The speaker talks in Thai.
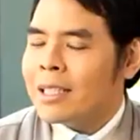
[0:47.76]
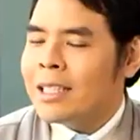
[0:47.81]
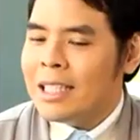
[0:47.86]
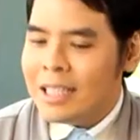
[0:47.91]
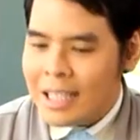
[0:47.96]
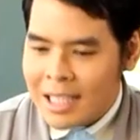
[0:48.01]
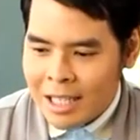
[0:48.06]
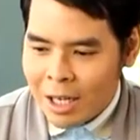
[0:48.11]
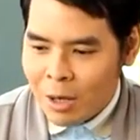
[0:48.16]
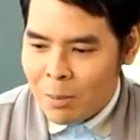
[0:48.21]
จ
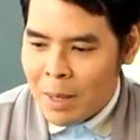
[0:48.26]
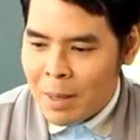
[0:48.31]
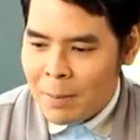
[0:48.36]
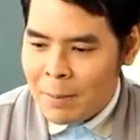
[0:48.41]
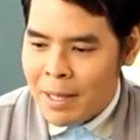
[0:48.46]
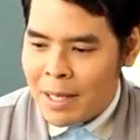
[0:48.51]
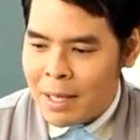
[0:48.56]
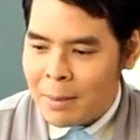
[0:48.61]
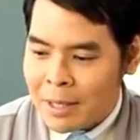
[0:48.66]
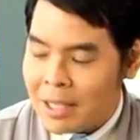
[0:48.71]
ริงๆ แล้วมัน
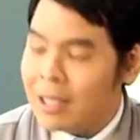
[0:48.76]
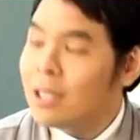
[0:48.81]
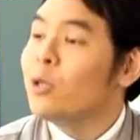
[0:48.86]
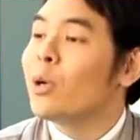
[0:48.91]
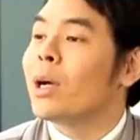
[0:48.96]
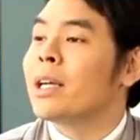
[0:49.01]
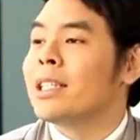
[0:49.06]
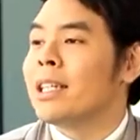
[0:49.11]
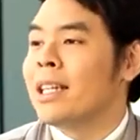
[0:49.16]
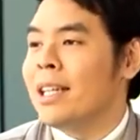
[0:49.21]
มีมันขึ้นอ
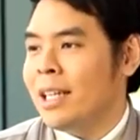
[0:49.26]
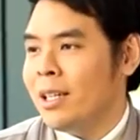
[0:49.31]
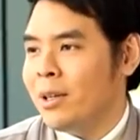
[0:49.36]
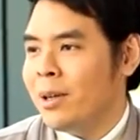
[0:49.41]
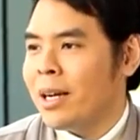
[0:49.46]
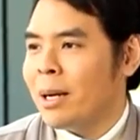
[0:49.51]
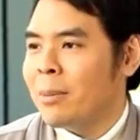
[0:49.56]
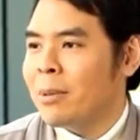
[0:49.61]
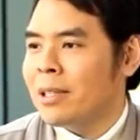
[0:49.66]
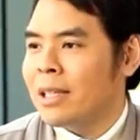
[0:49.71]
ยู่กับชนิด
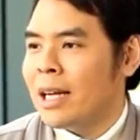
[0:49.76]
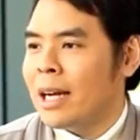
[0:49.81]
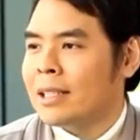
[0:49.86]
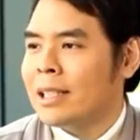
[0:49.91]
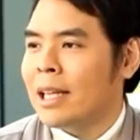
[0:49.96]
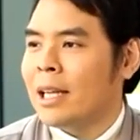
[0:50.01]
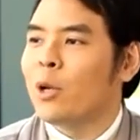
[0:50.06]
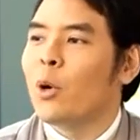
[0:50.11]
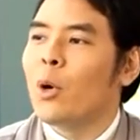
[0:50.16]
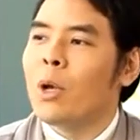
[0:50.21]
ด้วยครับคุณตั๊ก
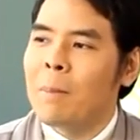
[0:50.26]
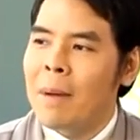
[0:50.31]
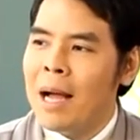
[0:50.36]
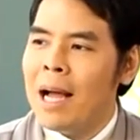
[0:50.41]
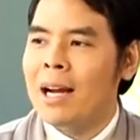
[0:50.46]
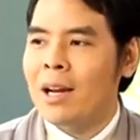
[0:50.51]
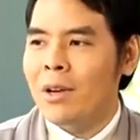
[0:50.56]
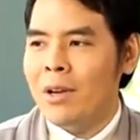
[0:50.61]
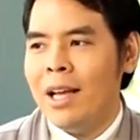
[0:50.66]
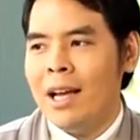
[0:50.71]
แต่โดย
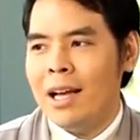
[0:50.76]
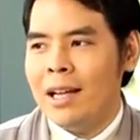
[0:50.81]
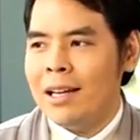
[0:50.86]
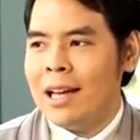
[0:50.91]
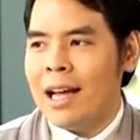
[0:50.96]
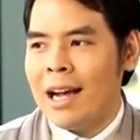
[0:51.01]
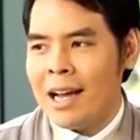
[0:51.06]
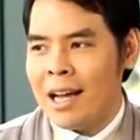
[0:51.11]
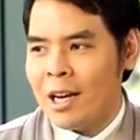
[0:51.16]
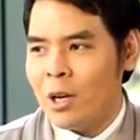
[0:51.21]
มากแล้วเนี่ย
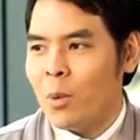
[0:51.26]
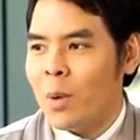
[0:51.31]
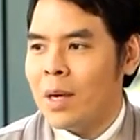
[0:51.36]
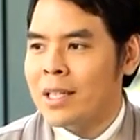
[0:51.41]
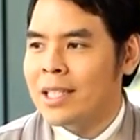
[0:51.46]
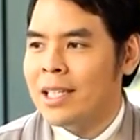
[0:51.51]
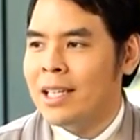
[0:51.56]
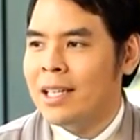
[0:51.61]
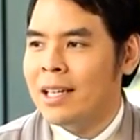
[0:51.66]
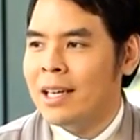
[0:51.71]
หลักการของวั
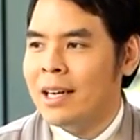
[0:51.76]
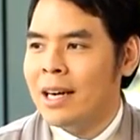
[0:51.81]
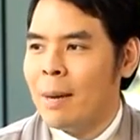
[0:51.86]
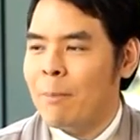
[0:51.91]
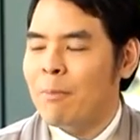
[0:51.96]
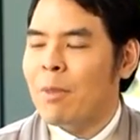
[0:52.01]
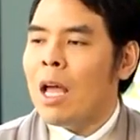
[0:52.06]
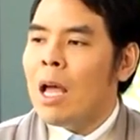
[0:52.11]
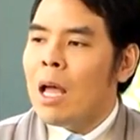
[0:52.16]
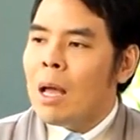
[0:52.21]
คซีนเนะครั
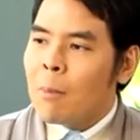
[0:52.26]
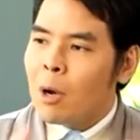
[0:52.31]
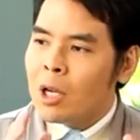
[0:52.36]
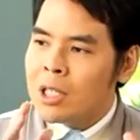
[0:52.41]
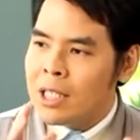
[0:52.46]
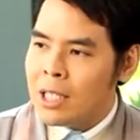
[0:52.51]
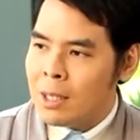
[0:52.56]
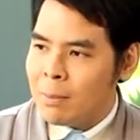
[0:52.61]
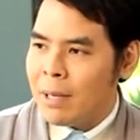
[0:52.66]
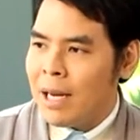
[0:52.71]
บพอ
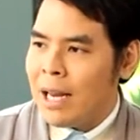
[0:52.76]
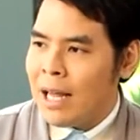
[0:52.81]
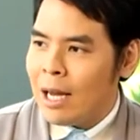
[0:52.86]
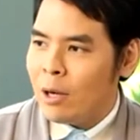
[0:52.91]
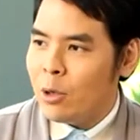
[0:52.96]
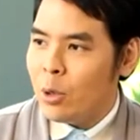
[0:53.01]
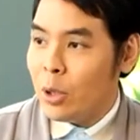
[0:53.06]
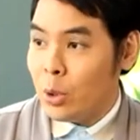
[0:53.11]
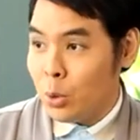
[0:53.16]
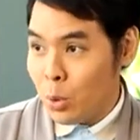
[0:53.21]
ฉีดไปแล้
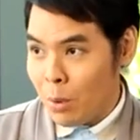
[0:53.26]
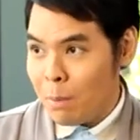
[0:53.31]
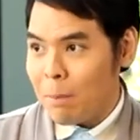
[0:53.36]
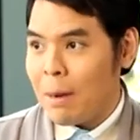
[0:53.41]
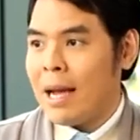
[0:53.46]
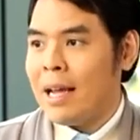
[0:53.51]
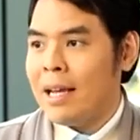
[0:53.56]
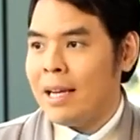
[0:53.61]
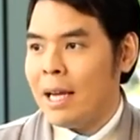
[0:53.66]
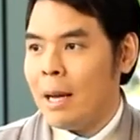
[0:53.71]
วโดยทั่ว
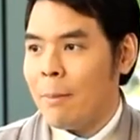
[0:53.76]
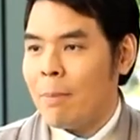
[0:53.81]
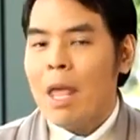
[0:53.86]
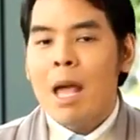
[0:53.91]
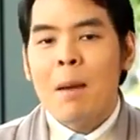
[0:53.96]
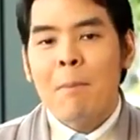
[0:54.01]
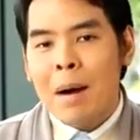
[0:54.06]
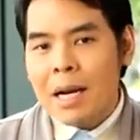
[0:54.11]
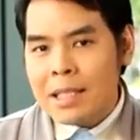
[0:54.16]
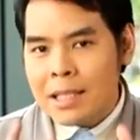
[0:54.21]
ไปเนี่ย
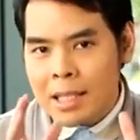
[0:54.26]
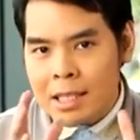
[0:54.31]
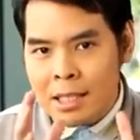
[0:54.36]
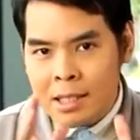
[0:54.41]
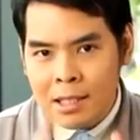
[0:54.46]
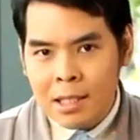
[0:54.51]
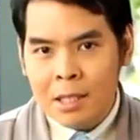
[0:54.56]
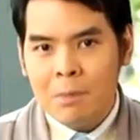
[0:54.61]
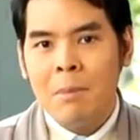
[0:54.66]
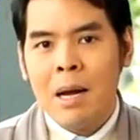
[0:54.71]
มักจะ
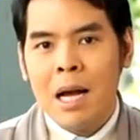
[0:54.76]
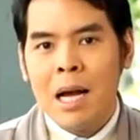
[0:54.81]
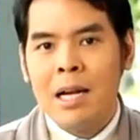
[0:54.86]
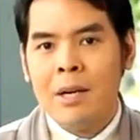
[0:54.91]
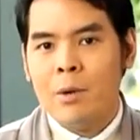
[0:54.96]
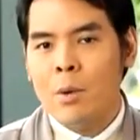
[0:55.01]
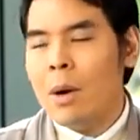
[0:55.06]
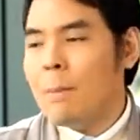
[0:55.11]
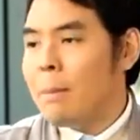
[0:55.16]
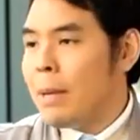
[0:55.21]
ขึ้นมา
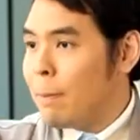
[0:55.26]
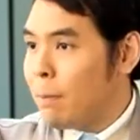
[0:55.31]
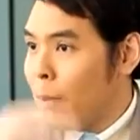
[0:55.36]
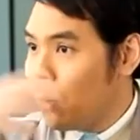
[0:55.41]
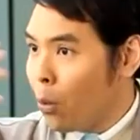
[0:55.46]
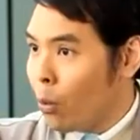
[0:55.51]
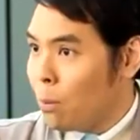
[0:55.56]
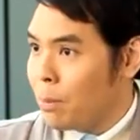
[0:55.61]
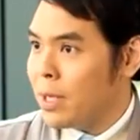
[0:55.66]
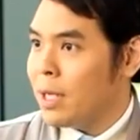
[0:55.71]
หรือว่ามี
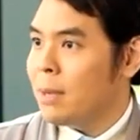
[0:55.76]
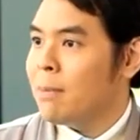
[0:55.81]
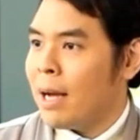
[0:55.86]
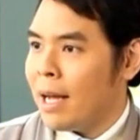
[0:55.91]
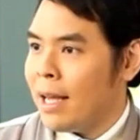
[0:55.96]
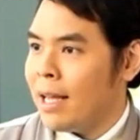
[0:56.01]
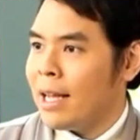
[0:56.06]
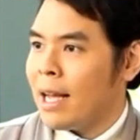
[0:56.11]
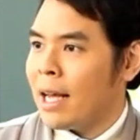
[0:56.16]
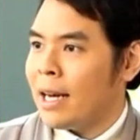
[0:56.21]
ภูมิขึ้นมา
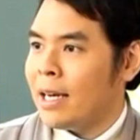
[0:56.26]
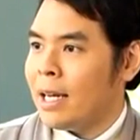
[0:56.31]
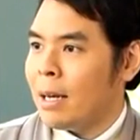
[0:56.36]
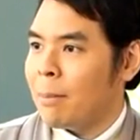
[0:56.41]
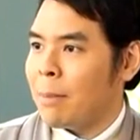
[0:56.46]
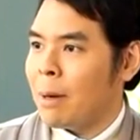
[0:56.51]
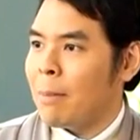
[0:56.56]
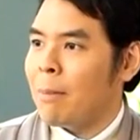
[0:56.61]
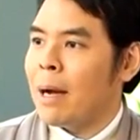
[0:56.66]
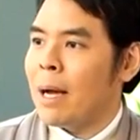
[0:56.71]
ให้กันเนี่ย
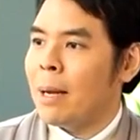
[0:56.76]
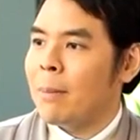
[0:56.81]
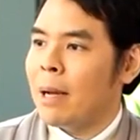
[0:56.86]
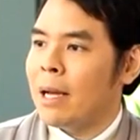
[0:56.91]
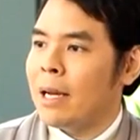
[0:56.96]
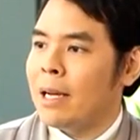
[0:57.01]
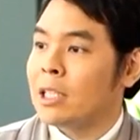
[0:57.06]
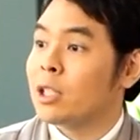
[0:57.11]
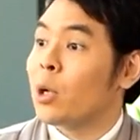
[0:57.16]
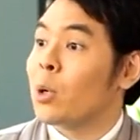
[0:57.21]
ประมาณ
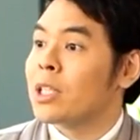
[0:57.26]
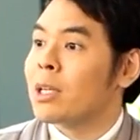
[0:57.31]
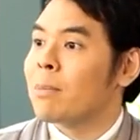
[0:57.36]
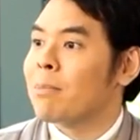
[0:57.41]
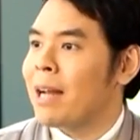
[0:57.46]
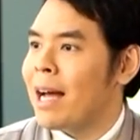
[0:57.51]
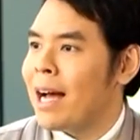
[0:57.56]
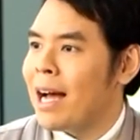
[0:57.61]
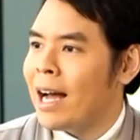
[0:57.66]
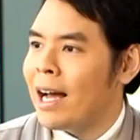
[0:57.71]
ภายใน 2 สัป
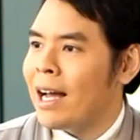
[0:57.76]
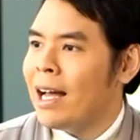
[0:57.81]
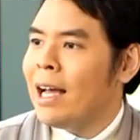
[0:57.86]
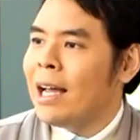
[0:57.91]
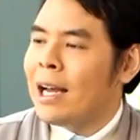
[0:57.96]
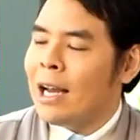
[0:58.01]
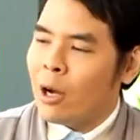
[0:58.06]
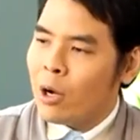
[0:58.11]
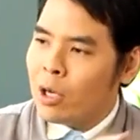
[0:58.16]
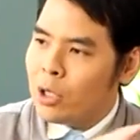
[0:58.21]
ดาห์
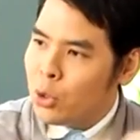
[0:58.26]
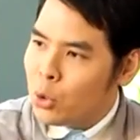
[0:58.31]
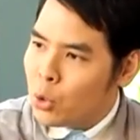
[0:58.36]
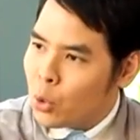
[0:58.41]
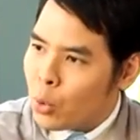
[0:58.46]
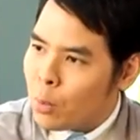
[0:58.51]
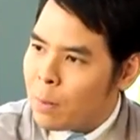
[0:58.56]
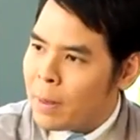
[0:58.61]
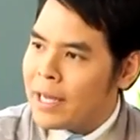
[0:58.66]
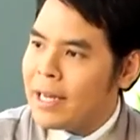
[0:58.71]
แล้วก็อ
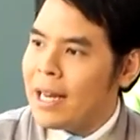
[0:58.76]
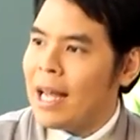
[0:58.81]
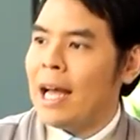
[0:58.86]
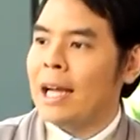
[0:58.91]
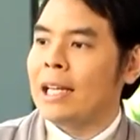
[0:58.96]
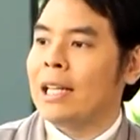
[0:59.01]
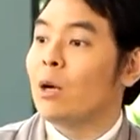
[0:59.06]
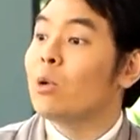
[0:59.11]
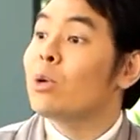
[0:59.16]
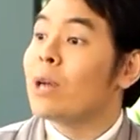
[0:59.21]
ยู่ไปนา
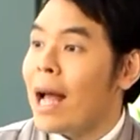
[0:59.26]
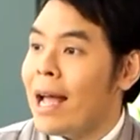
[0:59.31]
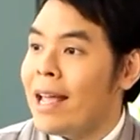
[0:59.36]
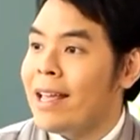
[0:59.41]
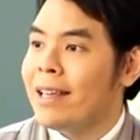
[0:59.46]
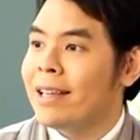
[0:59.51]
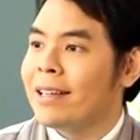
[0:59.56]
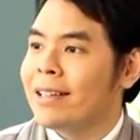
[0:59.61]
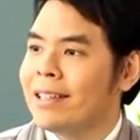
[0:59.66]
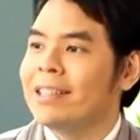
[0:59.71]
นเท่าไหร่
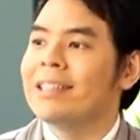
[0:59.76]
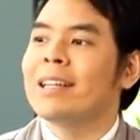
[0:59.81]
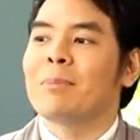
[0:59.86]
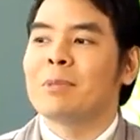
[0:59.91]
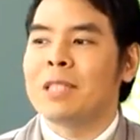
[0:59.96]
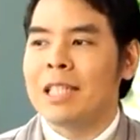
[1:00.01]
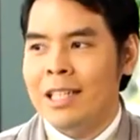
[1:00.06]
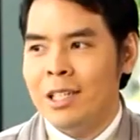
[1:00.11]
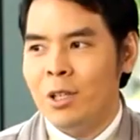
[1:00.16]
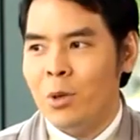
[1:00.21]
ขึ้นกับ
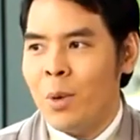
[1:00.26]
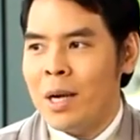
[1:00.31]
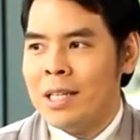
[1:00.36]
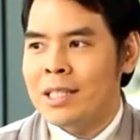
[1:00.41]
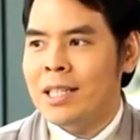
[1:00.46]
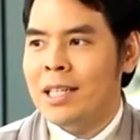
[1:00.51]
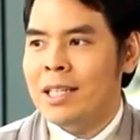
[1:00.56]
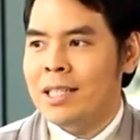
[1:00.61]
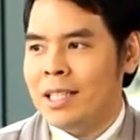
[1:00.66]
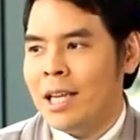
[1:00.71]
ชนิดของวัค
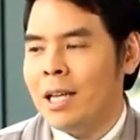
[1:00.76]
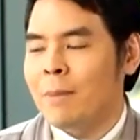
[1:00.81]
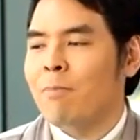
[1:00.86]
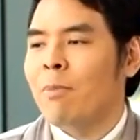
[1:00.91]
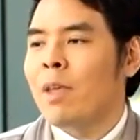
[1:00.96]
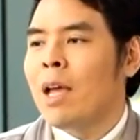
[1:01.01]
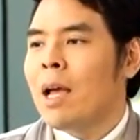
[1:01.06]
ซีน เช่น